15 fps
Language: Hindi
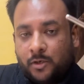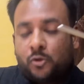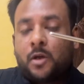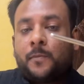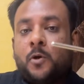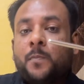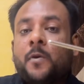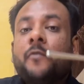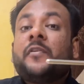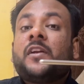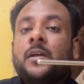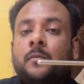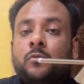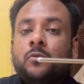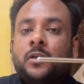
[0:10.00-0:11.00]
तो आपको प्रॉफिट
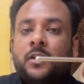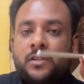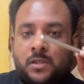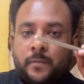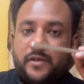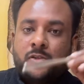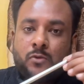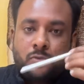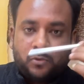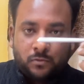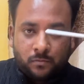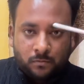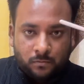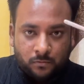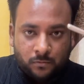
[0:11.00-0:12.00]
कब होगा जब एक सौ
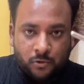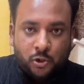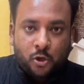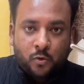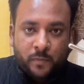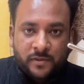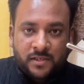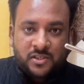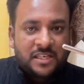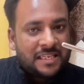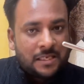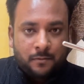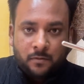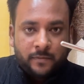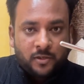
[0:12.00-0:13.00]
सौ रुपये से
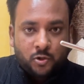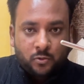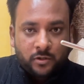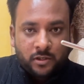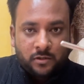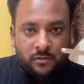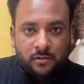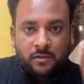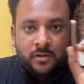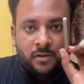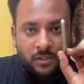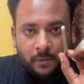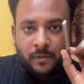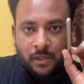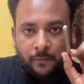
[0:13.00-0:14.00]
ज़्यादा में बेचोगे
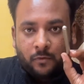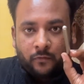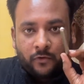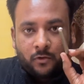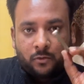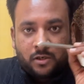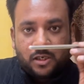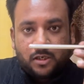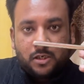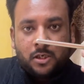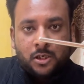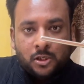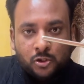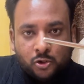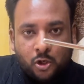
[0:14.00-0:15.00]
तभी ना प्रॉफिट होगा
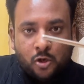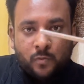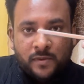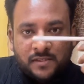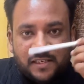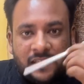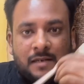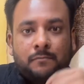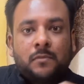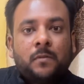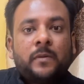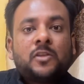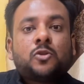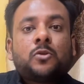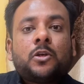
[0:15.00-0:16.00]
सौ रुपये से कम में
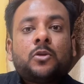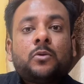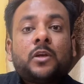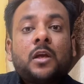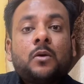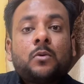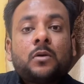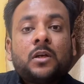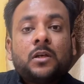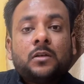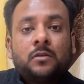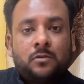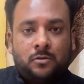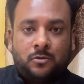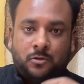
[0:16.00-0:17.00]
बेचोगे तो क्या होगा
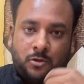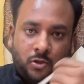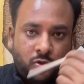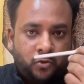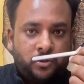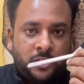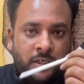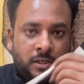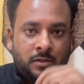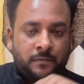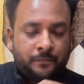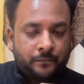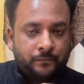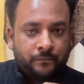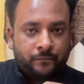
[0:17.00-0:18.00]
लॉस हो जाएगा
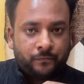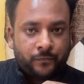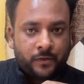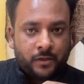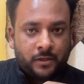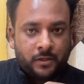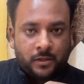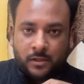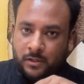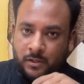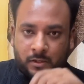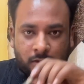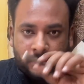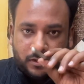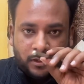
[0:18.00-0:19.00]

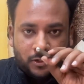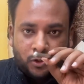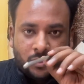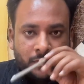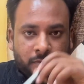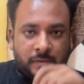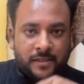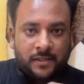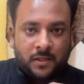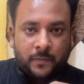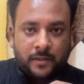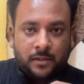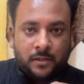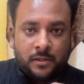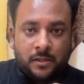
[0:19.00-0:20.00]
ये तो समझ में आती है
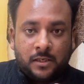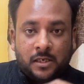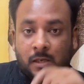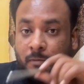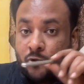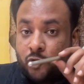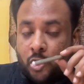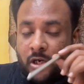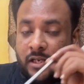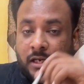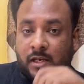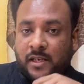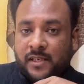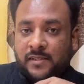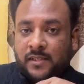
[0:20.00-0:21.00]
बात अब शॉर्ट
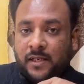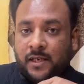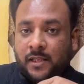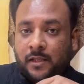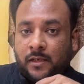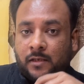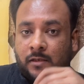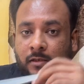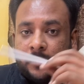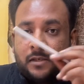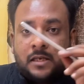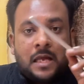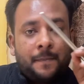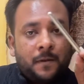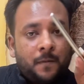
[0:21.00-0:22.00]
करना किसे कहते हैं
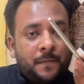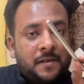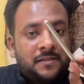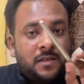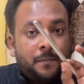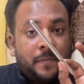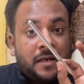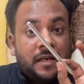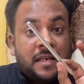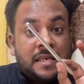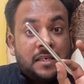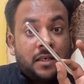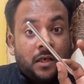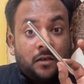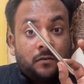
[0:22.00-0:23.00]
आपके पास की पेन
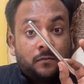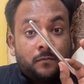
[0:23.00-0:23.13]
नहीं है